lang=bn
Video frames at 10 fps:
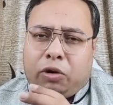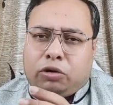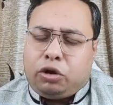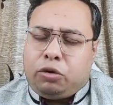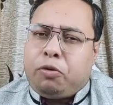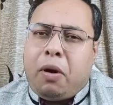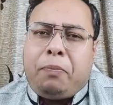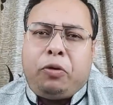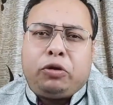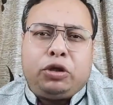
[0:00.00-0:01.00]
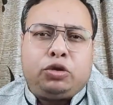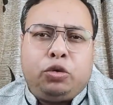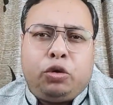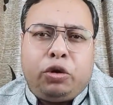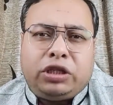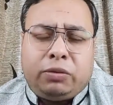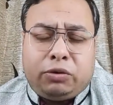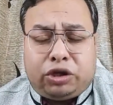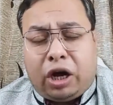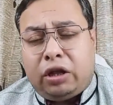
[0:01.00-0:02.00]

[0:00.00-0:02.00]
বড় সড়ো প্রভাব পড়তে শুরু করেছে এবং